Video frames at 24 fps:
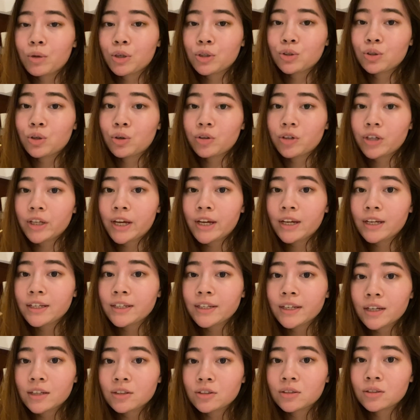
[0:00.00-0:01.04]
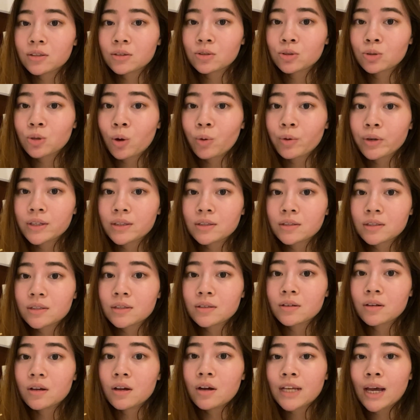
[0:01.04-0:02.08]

我们酒店一天只送一次，